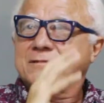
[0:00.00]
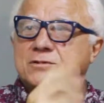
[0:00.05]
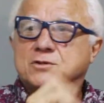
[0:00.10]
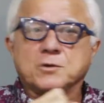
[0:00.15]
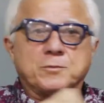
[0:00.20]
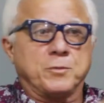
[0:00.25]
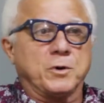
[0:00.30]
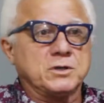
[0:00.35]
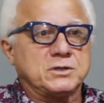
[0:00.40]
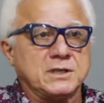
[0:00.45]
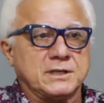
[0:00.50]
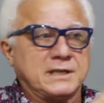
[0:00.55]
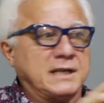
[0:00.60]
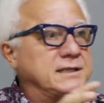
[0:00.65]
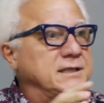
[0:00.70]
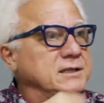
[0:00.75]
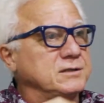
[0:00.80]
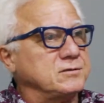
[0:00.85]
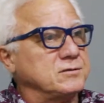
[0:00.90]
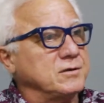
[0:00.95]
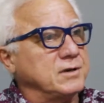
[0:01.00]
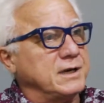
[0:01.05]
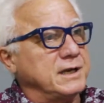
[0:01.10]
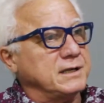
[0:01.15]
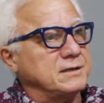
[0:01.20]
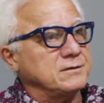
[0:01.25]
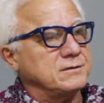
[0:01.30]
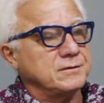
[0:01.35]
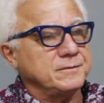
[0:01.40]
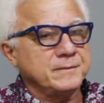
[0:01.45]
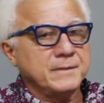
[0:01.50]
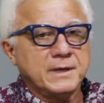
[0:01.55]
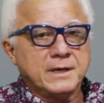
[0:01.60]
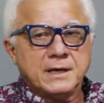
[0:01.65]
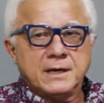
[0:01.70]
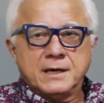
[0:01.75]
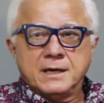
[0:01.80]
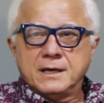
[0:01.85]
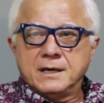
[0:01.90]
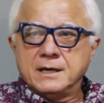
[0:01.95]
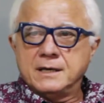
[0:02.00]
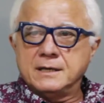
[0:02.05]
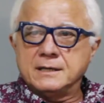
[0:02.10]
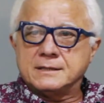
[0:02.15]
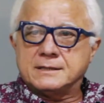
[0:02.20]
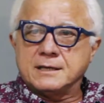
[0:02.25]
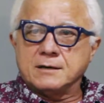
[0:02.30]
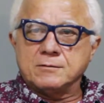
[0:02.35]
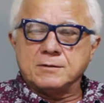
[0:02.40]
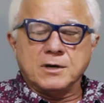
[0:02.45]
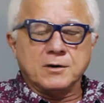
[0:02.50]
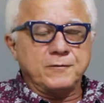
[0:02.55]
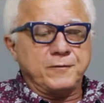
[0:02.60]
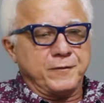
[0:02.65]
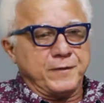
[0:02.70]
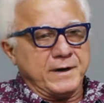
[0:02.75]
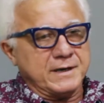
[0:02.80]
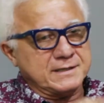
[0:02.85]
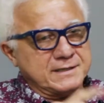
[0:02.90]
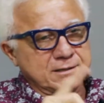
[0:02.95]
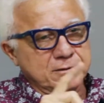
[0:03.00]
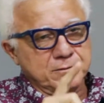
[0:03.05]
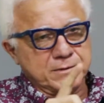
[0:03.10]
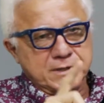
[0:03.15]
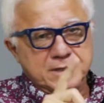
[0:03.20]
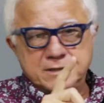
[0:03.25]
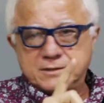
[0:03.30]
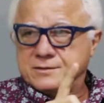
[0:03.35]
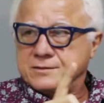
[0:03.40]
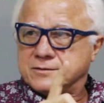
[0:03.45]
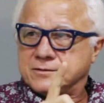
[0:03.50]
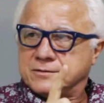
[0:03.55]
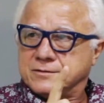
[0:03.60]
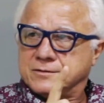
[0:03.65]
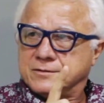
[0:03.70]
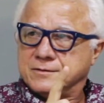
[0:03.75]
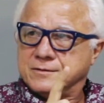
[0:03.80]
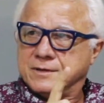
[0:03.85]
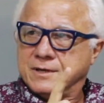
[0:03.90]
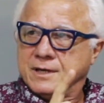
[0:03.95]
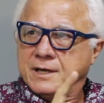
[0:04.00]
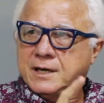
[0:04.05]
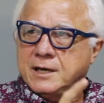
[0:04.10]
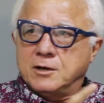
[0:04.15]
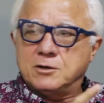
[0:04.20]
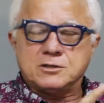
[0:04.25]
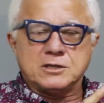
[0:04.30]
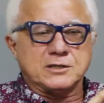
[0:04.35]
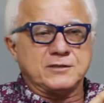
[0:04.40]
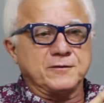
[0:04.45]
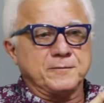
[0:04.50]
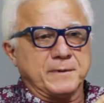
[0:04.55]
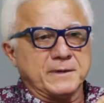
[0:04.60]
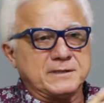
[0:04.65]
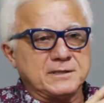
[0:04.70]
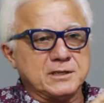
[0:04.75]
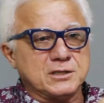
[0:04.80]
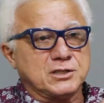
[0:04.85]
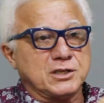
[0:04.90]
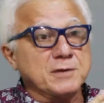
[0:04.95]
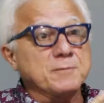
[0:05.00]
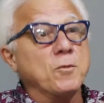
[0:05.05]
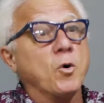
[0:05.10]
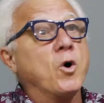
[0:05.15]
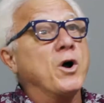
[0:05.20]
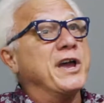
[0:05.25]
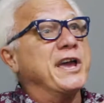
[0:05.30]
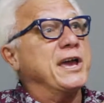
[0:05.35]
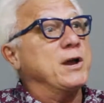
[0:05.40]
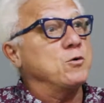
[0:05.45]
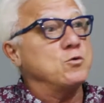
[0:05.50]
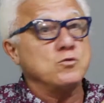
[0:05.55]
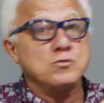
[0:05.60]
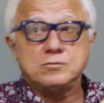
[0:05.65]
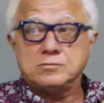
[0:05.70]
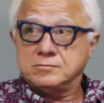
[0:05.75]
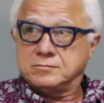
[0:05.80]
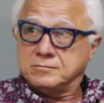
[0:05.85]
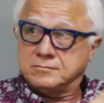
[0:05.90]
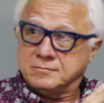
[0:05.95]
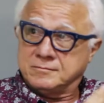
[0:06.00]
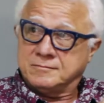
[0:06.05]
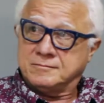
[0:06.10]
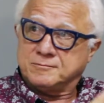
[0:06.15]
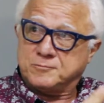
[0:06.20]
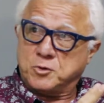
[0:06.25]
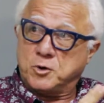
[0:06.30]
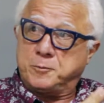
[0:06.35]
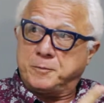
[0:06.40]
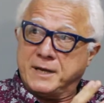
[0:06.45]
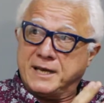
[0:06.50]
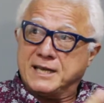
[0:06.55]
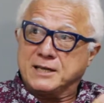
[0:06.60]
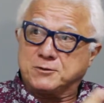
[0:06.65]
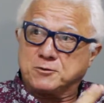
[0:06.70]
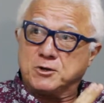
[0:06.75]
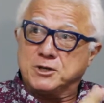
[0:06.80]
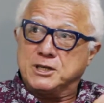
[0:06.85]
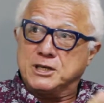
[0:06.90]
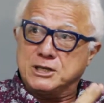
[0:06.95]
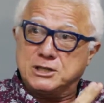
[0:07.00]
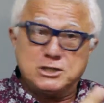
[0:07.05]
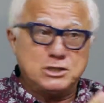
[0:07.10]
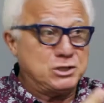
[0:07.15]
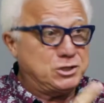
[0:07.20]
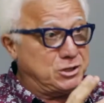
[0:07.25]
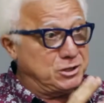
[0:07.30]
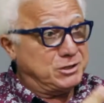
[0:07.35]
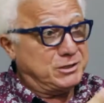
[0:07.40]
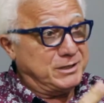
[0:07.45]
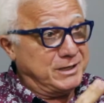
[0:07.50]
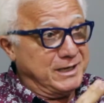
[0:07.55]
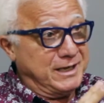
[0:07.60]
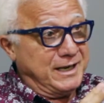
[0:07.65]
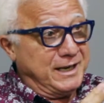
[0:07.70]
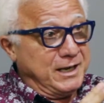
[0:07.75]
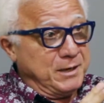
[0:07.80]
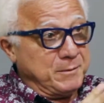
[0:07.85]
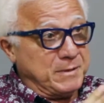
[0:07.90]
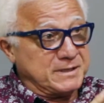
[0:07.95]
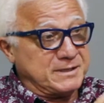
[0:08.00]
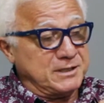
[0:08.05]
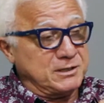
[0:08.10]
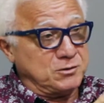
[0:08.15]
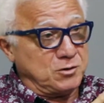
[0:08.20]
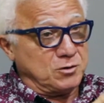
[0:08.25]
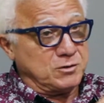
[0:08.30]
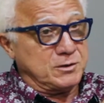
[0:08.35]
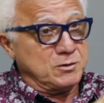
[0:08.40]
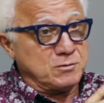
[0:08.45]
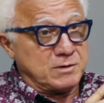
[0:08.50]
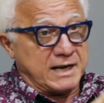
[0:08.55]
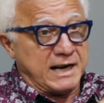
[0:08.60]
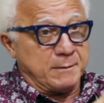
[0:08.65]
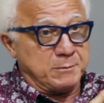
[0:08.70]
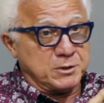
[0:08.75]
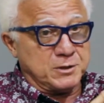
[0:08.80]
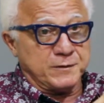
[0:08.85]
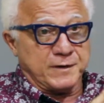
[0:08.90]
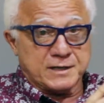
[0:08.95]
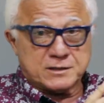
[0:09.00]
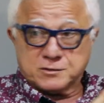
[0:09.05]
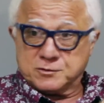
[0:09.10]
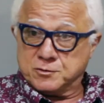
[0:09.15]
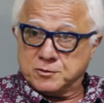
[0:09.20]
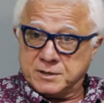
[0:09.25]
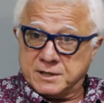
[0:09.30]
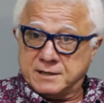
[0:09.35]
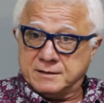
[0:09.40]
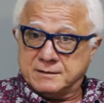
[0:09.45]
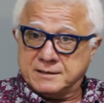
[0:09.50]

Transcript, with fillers: O suporte já está dentro do reto. Então não façam isso. Eu já tive paciente que morreu por peritonite. O paciente introduziu um cabo de vassoura